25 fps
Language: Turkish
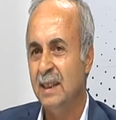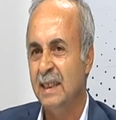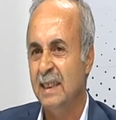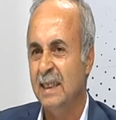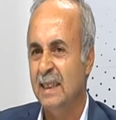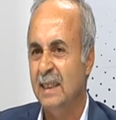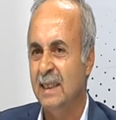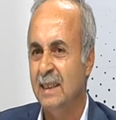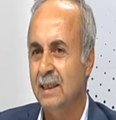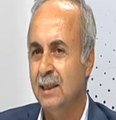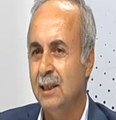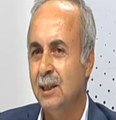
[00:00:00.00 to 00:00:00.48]

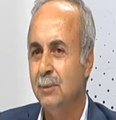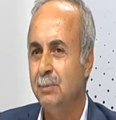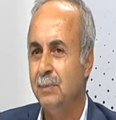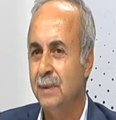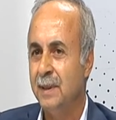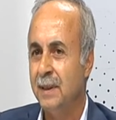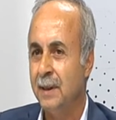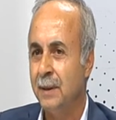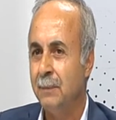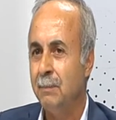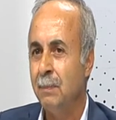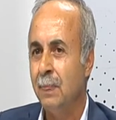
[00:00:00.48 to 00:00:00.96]

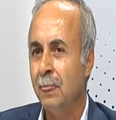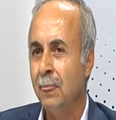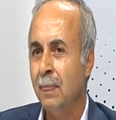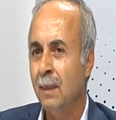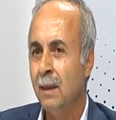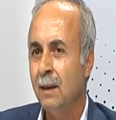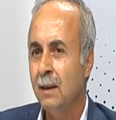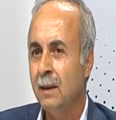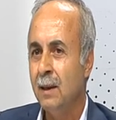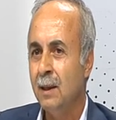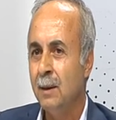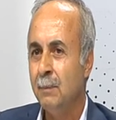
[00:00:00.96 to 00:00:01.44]
gidilip de
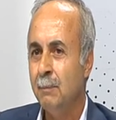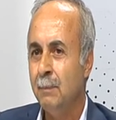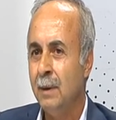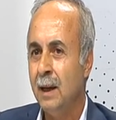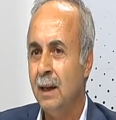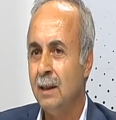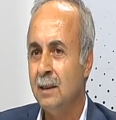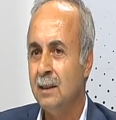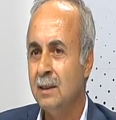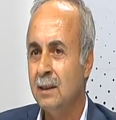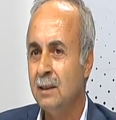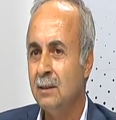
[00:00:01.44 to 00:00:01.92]
e,
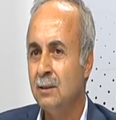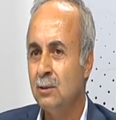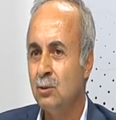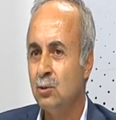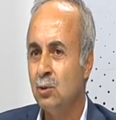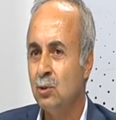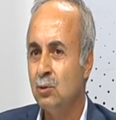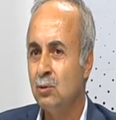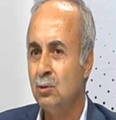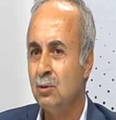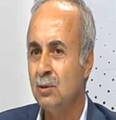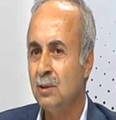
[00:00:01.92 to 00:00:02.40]
belki
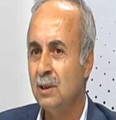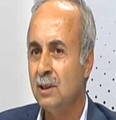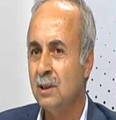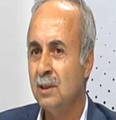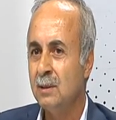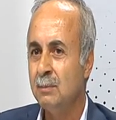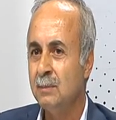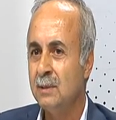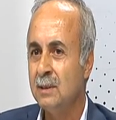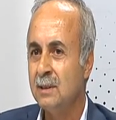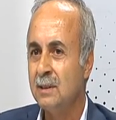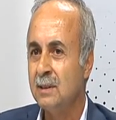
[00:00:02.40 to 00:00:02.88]

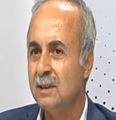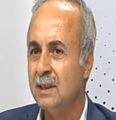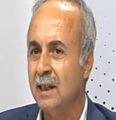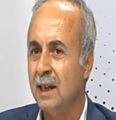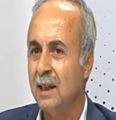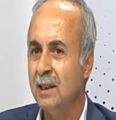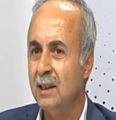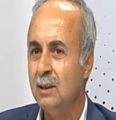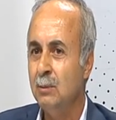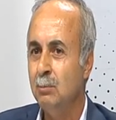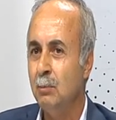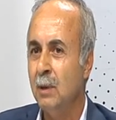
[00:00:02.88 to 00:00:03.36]
çocuklarımız
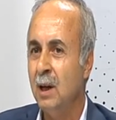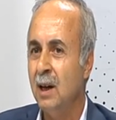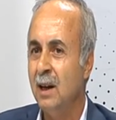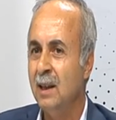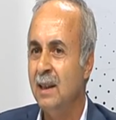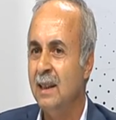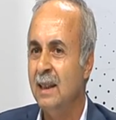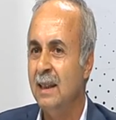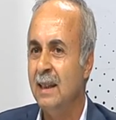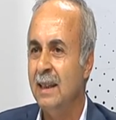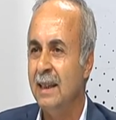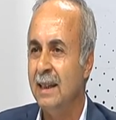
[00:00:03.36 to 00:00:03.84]
kendi
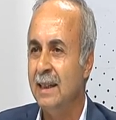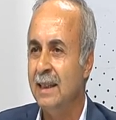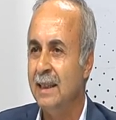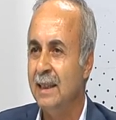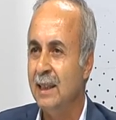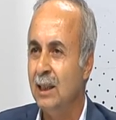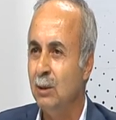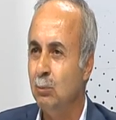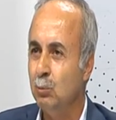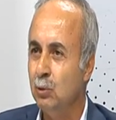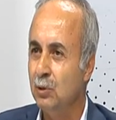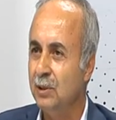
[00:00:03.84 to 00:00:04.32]

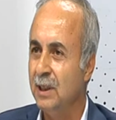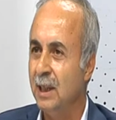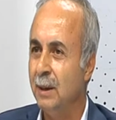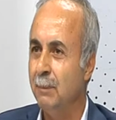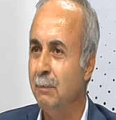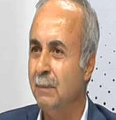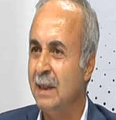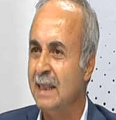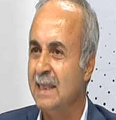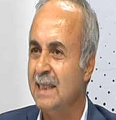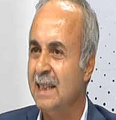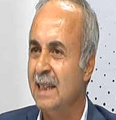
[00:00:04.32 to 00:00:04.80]
mahallelerinde bulunan
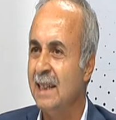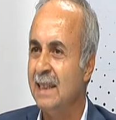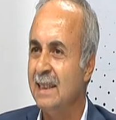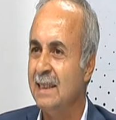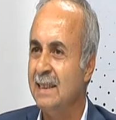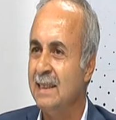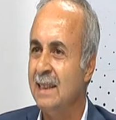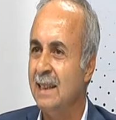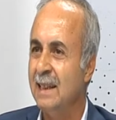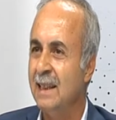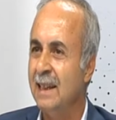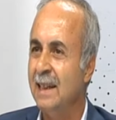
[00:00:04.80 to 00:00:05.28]
meslek
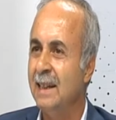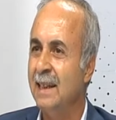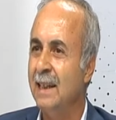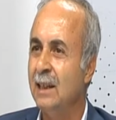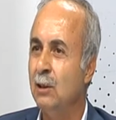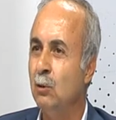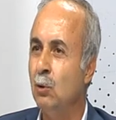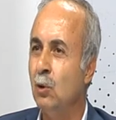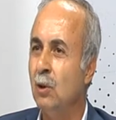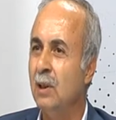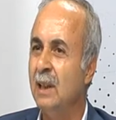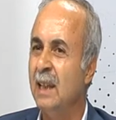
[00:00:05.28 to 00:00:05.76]
liselerine
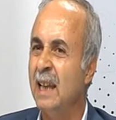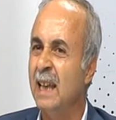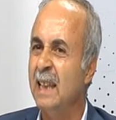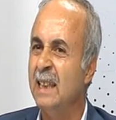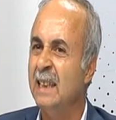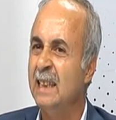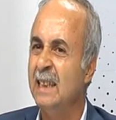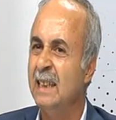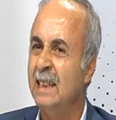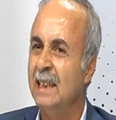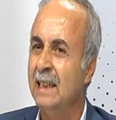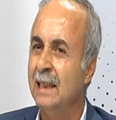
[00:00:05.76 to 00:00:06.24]

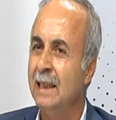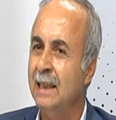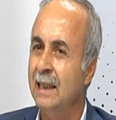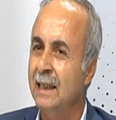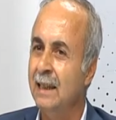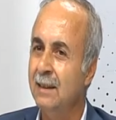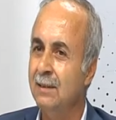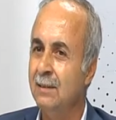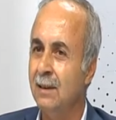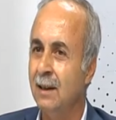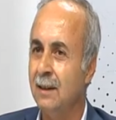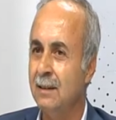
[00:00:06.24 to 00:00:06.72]

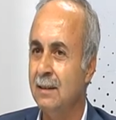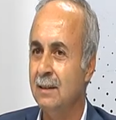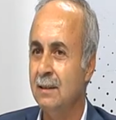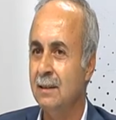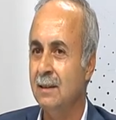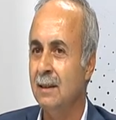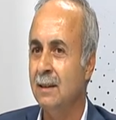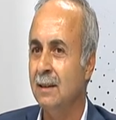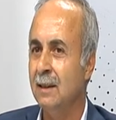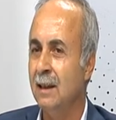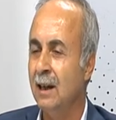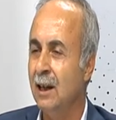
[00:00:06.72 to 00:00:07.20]
yönlendirildiği
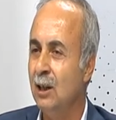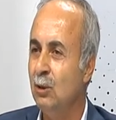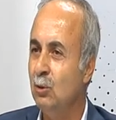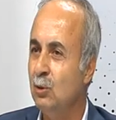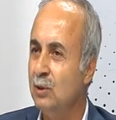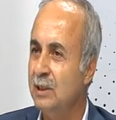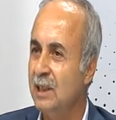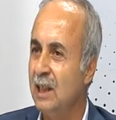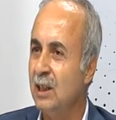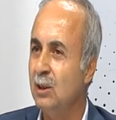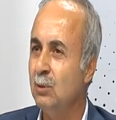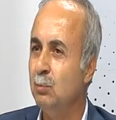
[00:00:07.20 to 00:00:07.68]
takdirde daha
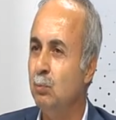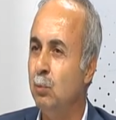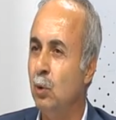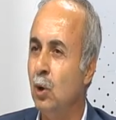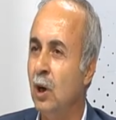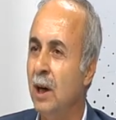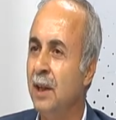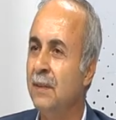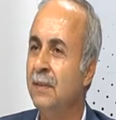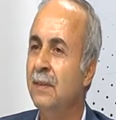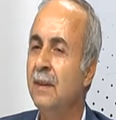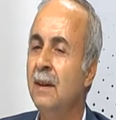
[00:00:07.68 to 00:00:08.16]
yüksek
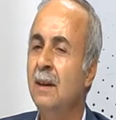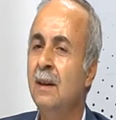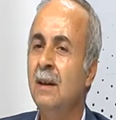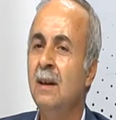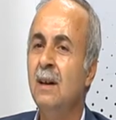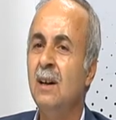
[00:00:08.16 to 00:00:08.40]
puan